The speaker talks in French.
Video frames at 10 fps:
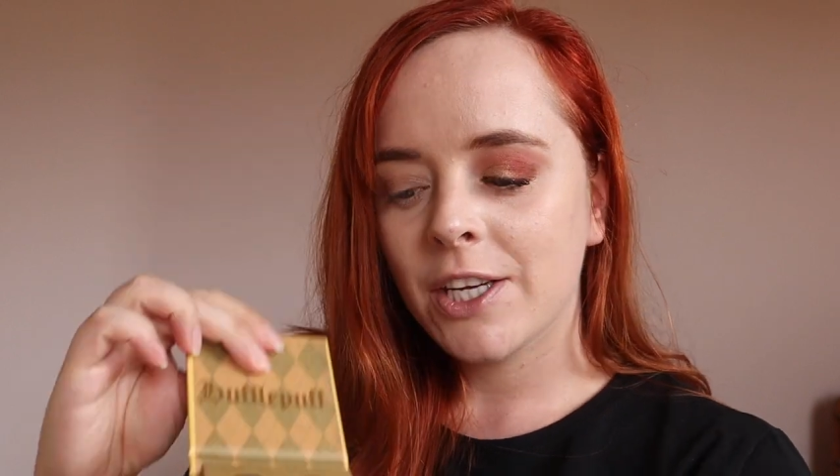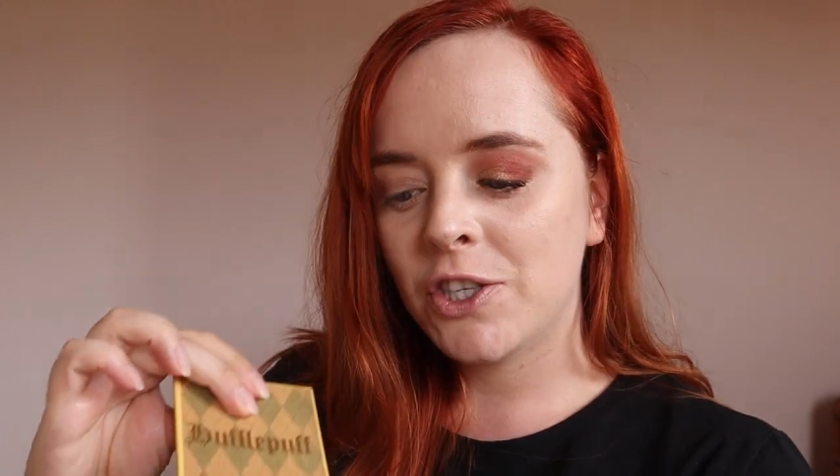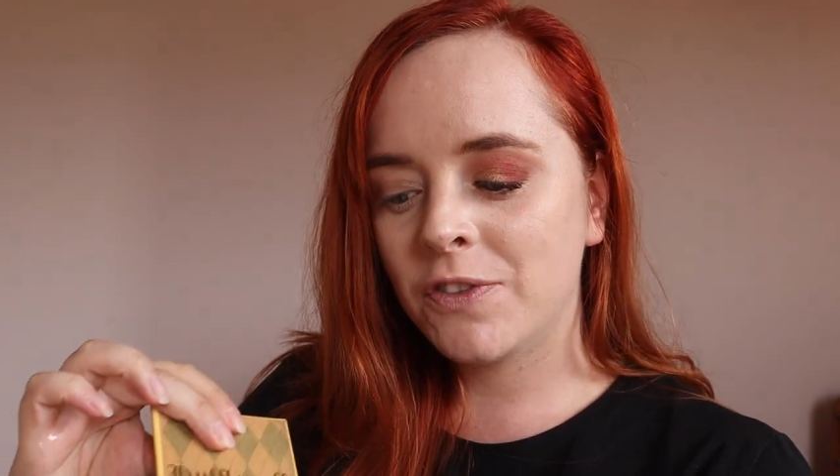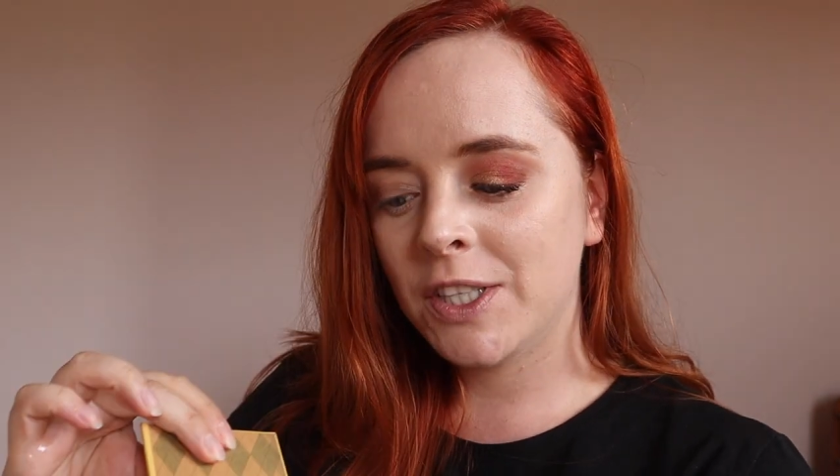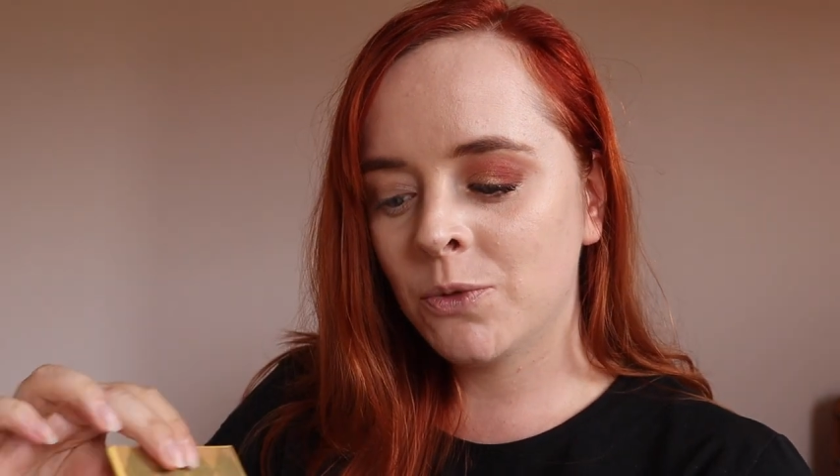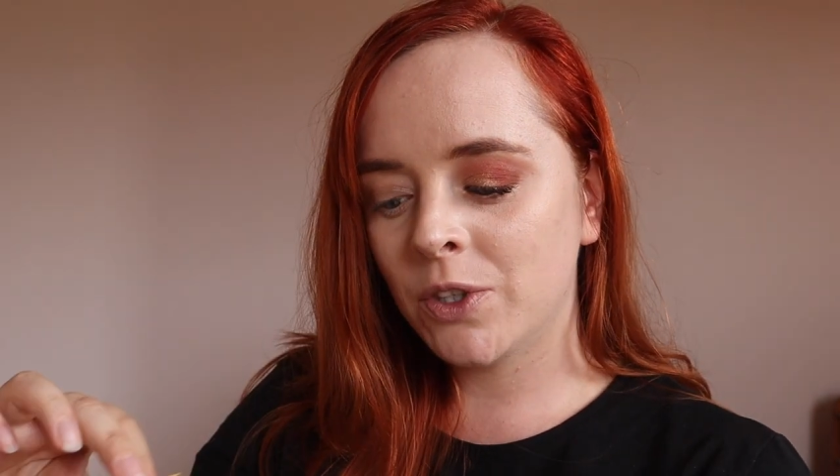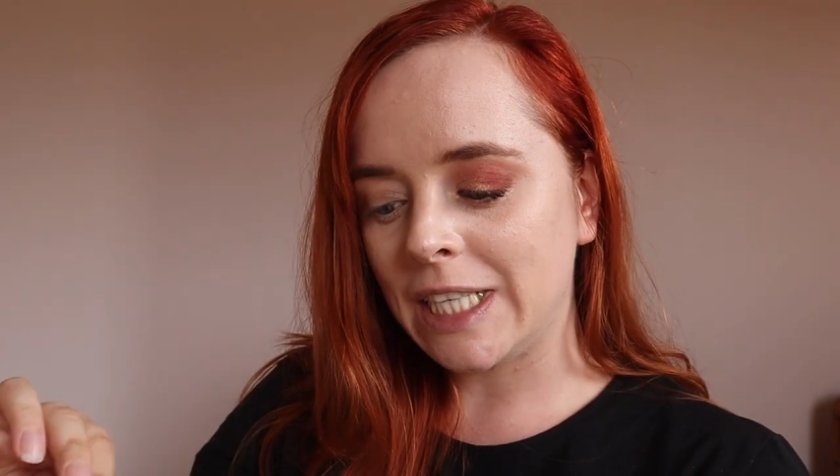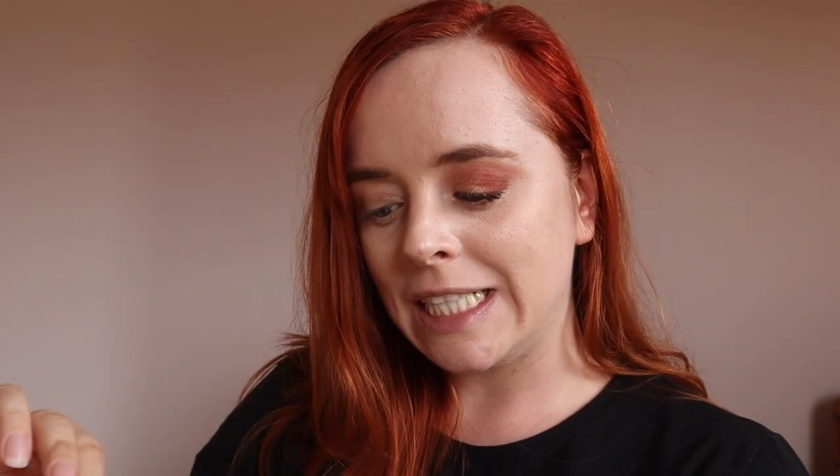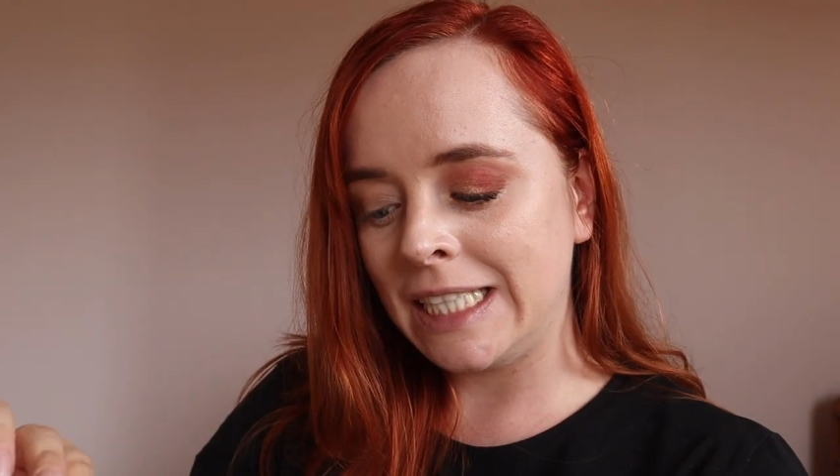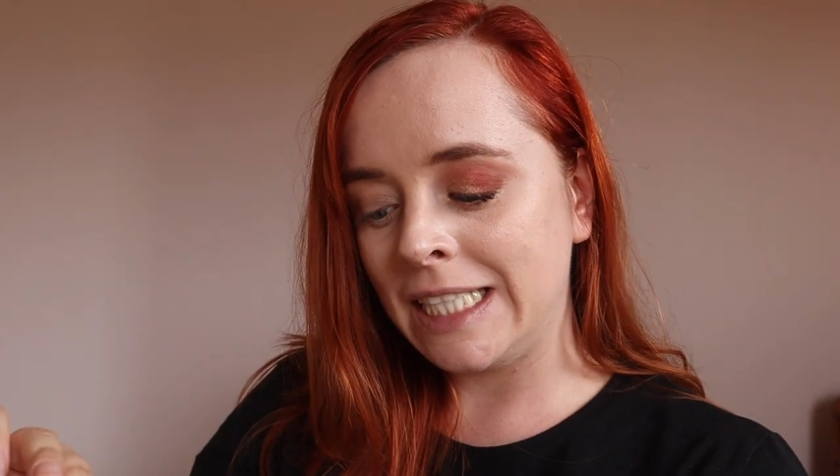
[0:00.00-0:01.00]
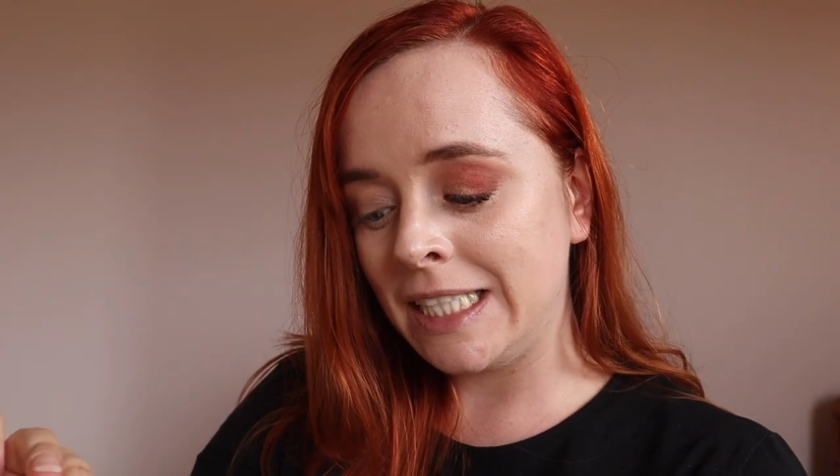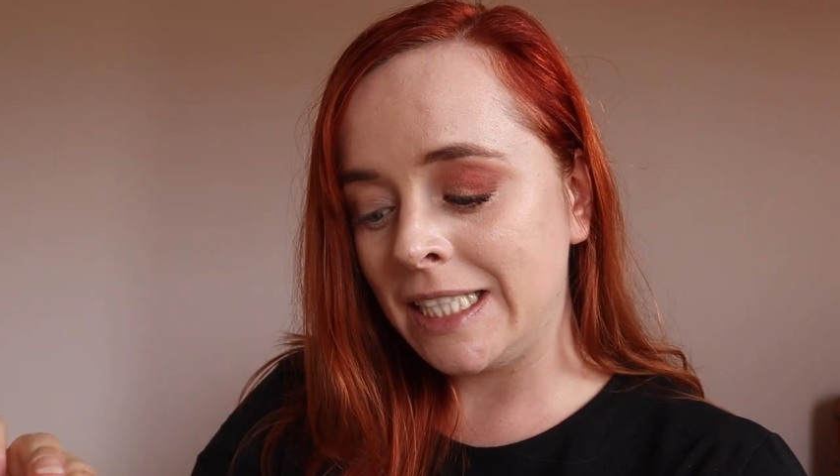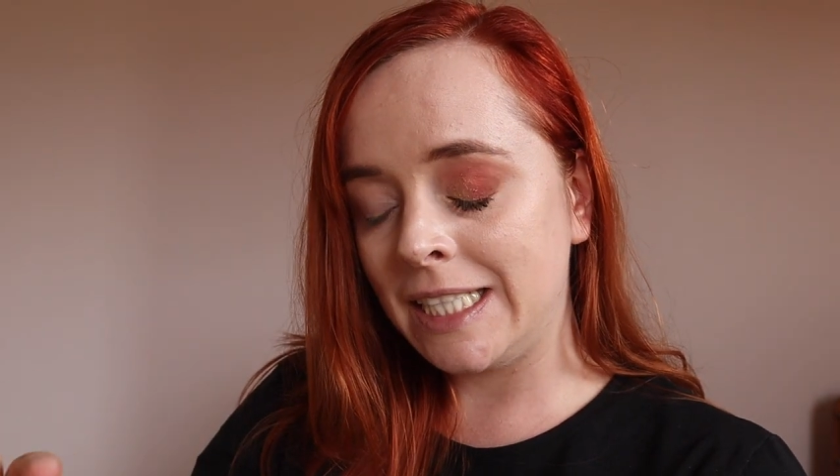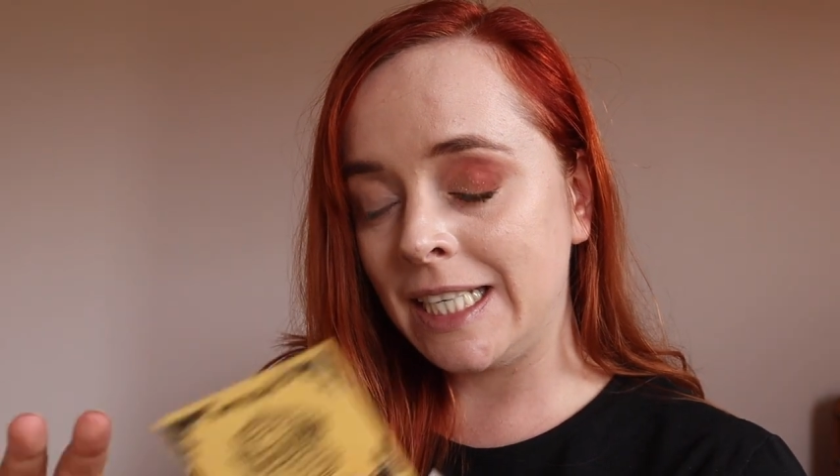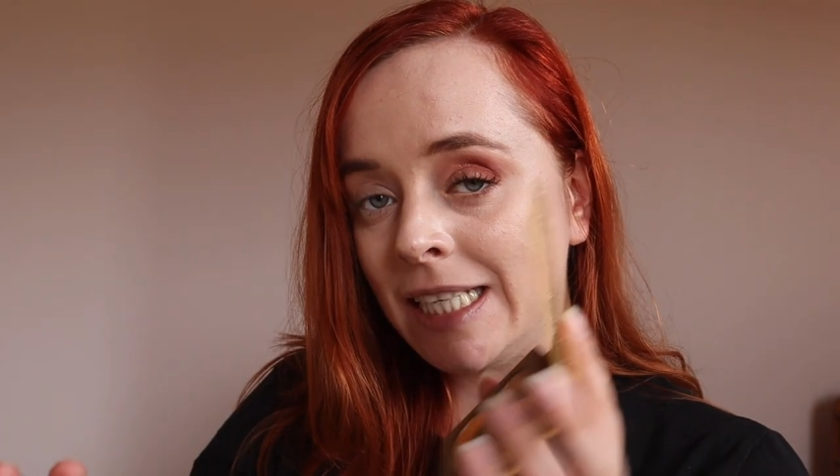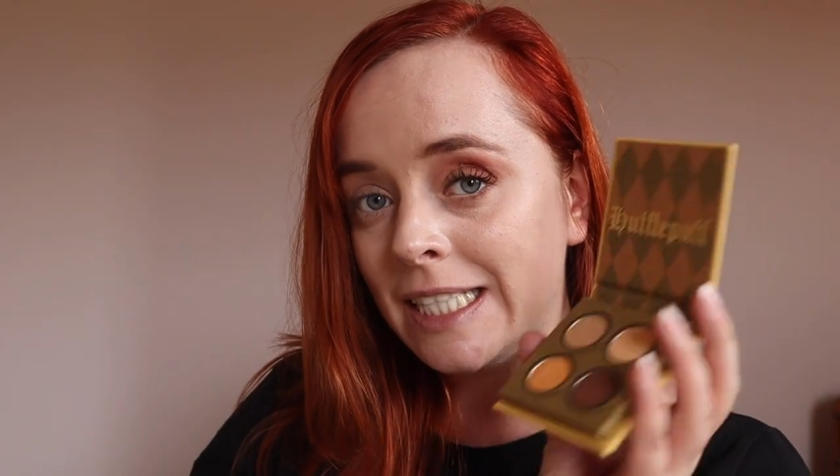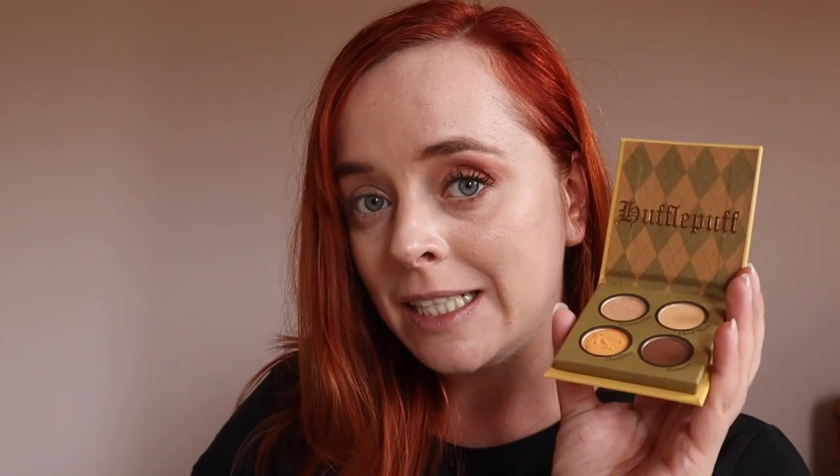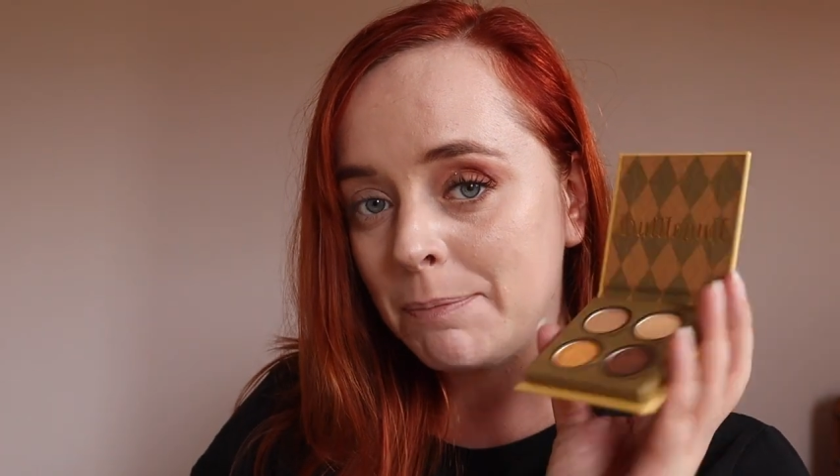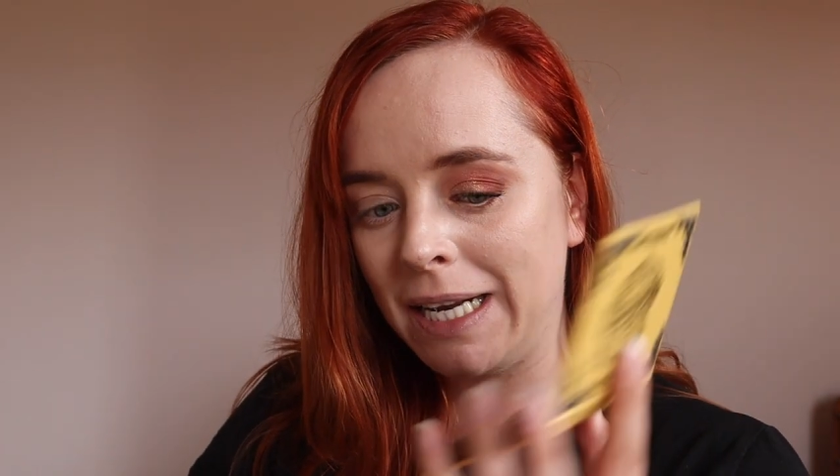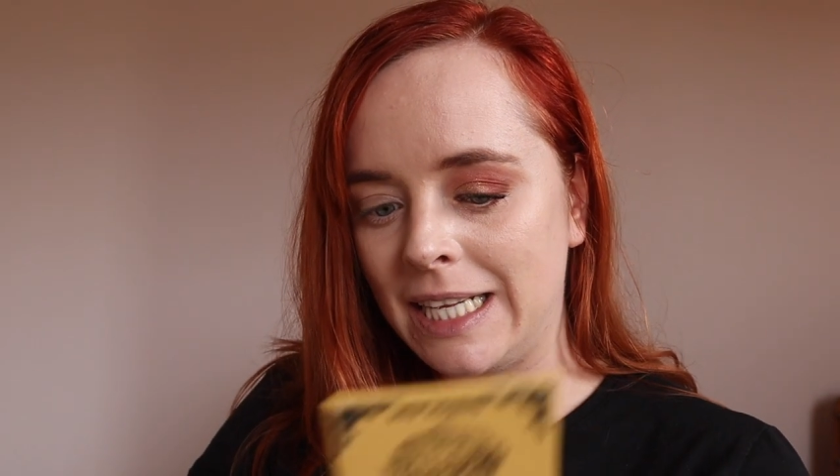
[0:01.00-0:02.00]
Je vais donc tester
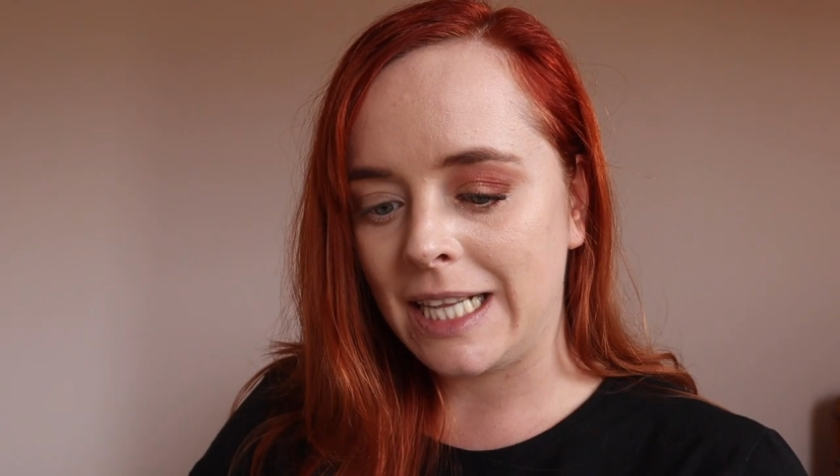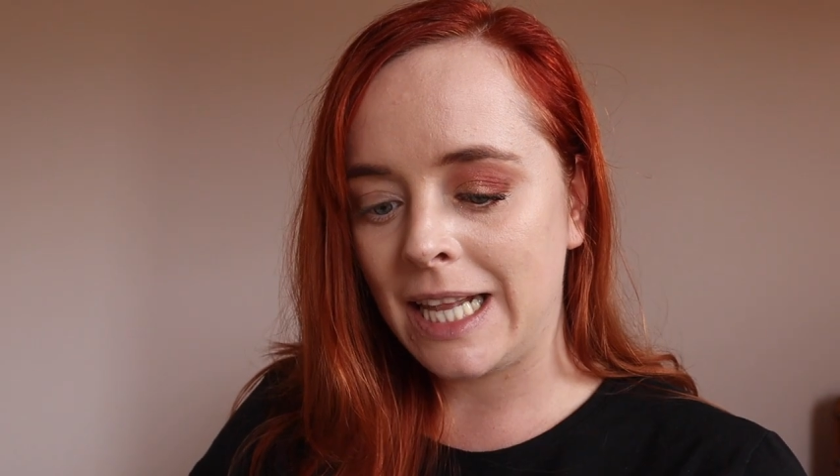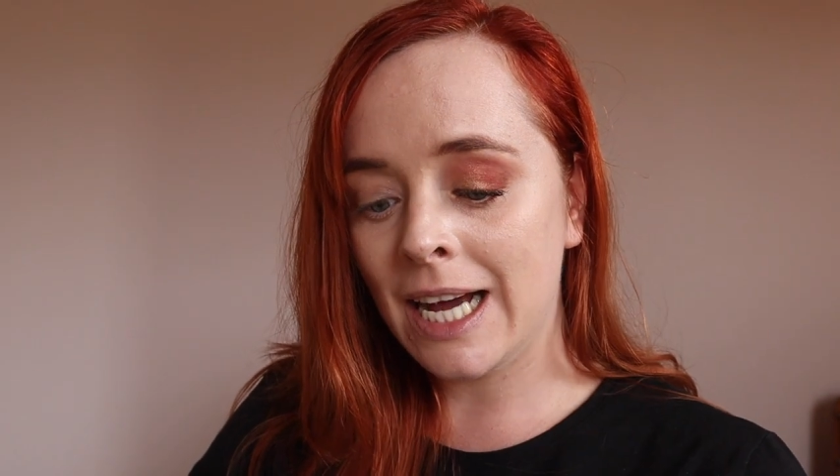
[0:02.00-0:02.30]
cette palette